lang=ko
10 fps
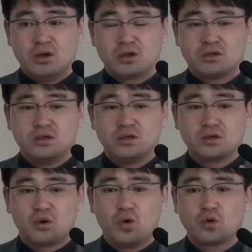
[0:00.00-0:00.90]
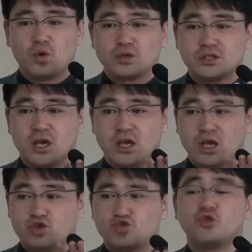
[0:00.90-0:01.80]
그 공동체의
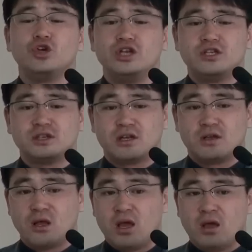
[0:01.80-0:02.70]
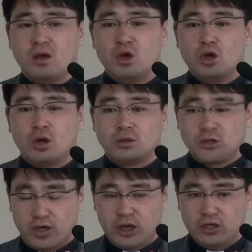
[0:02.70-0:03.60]
주인이 있어야 되는데
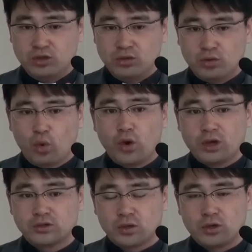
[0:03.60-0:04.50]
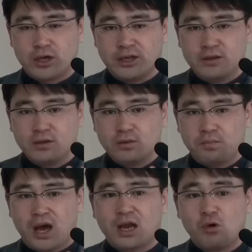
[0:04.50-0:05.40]
전에는 노예였죠. 그러니까
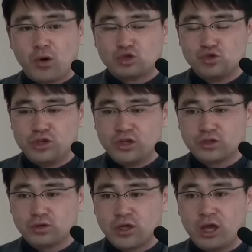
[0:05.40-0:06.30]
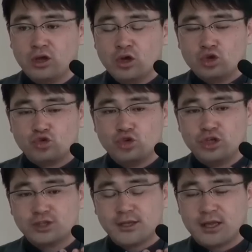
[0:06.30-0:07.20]
파라오가 주인이었죠. 근데 주인이
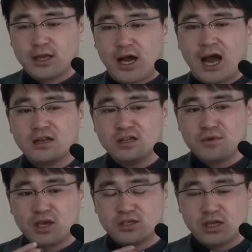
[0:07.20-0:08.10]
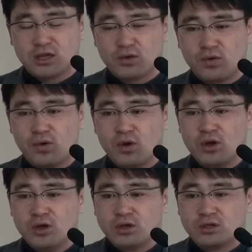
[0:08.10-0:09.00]
있어야 되니까 하느님이 계셔야 되고
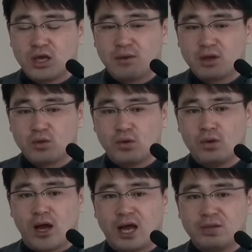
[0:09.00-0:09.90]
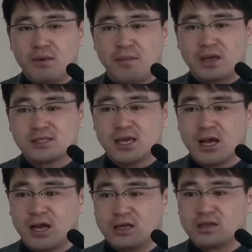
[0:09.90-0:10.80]
그 다음에 또하느님에 맞게
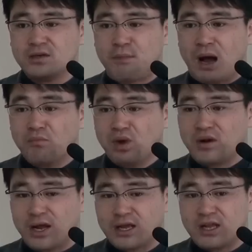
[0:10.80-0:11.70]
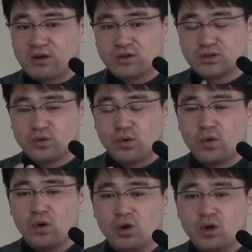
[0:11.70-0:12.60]
살아가는 그 방법을 알아야 될 것이고
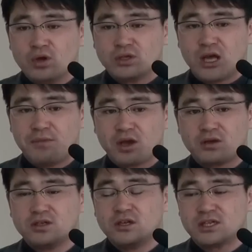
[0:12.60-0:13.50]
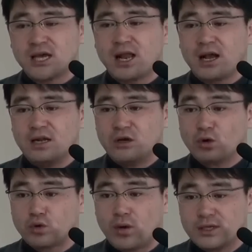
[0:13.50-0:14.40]
그 다음에 그들이 살아갈
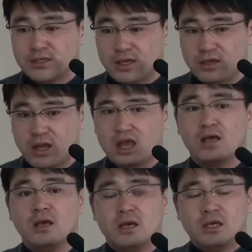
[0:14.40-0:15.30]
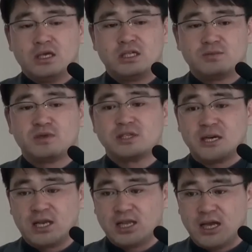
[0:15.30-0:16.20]
영토가 있어야 되는데 이집트는
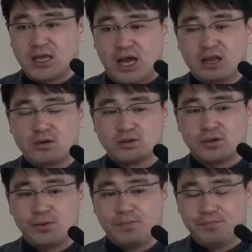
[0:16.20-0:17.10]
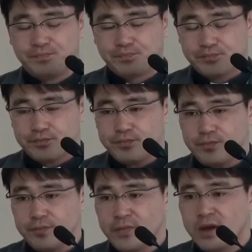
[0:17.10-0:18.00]
자기네 땅이 아닌 거죠.
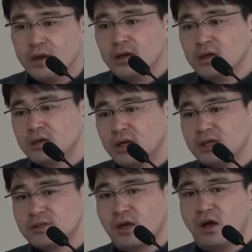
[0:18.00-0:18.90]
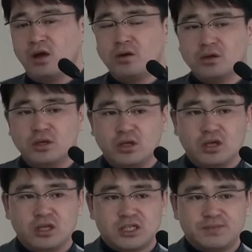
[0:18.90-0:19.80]
그래서
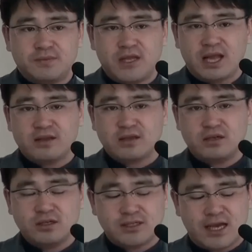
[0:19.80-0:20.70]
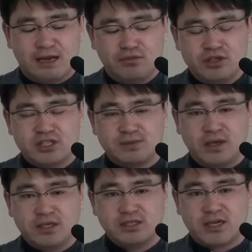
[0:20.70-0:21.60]
이 집단들을 사람은 있지만
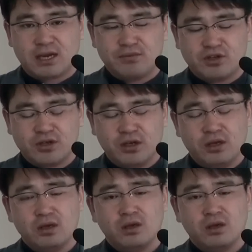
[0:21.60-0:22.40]
이 사람들이